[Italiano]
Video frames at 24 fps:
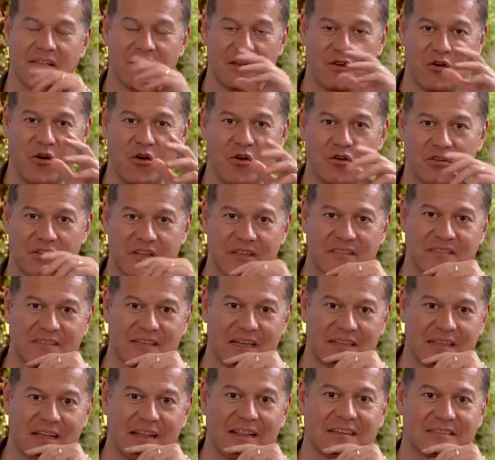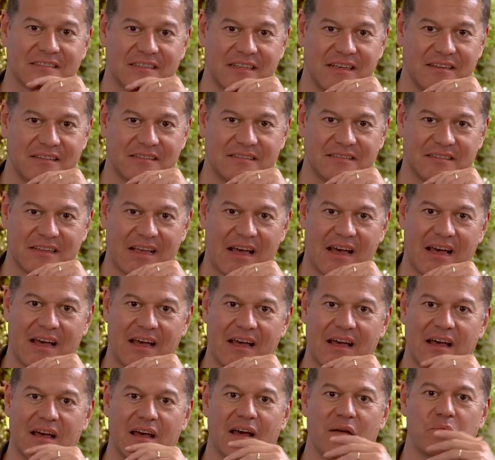ricordo, è stata la
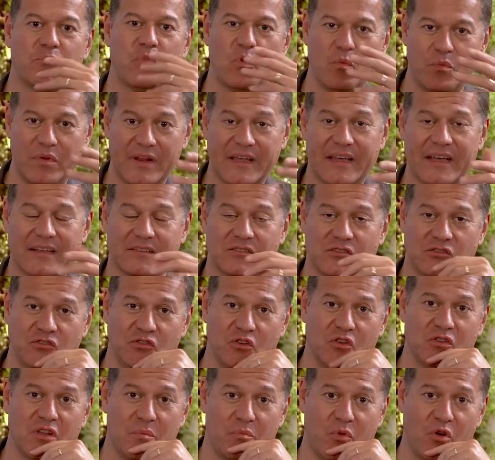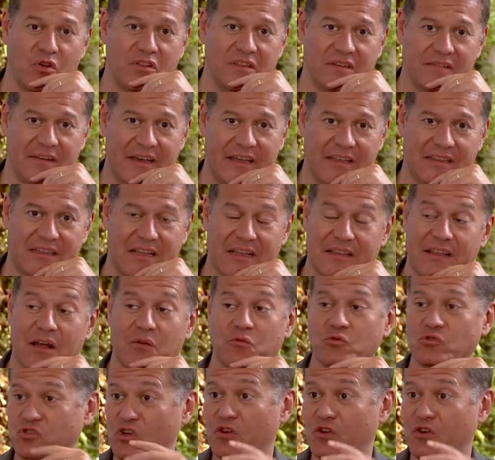stessa uh, pubblicazione poi diretta da un